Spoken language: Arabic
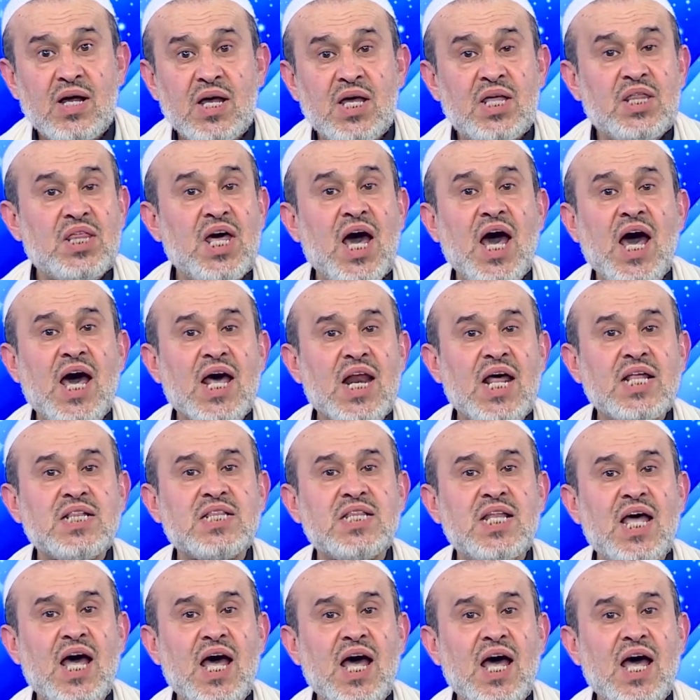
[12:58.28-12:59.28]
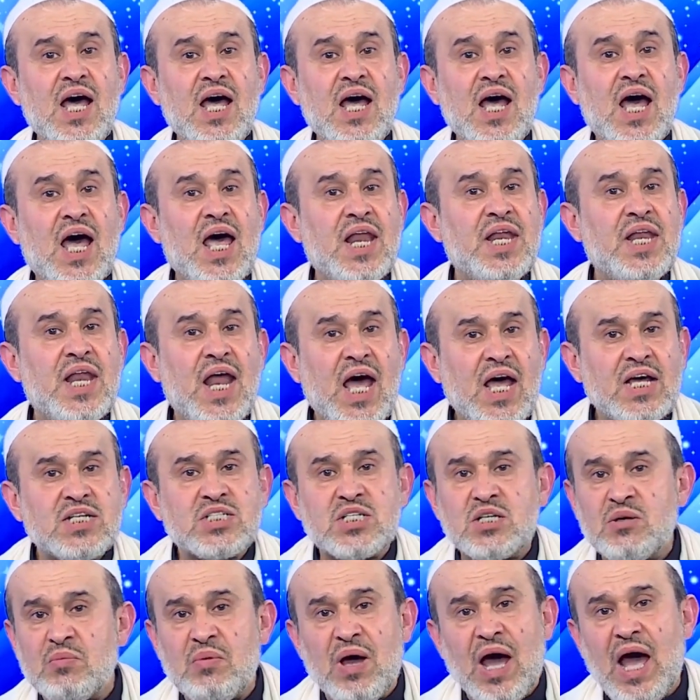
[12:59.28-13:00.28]
اذا اردنا ان
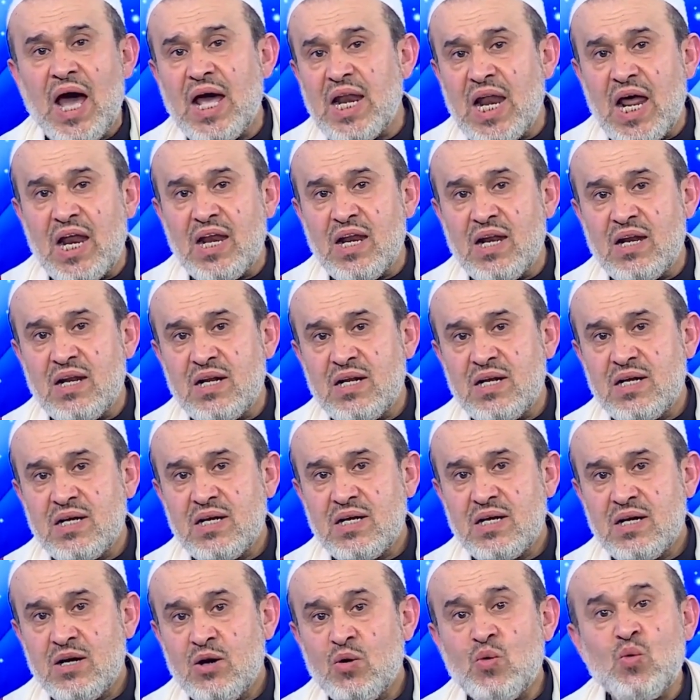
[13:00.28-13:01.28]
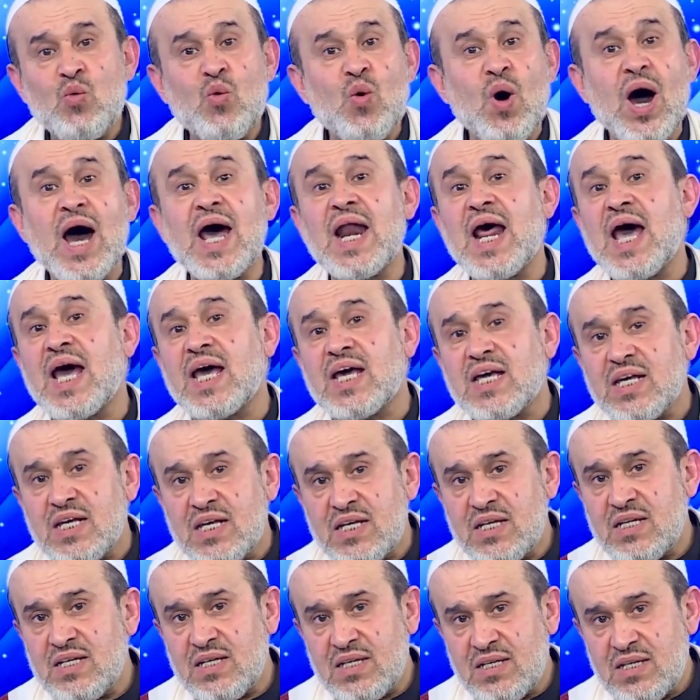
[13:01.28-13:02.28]
نحسب على
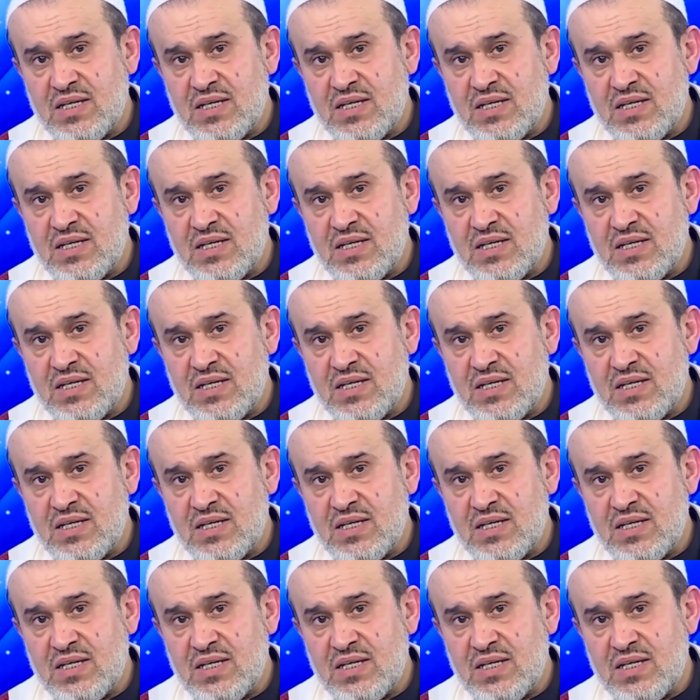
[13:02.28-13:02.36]
الورق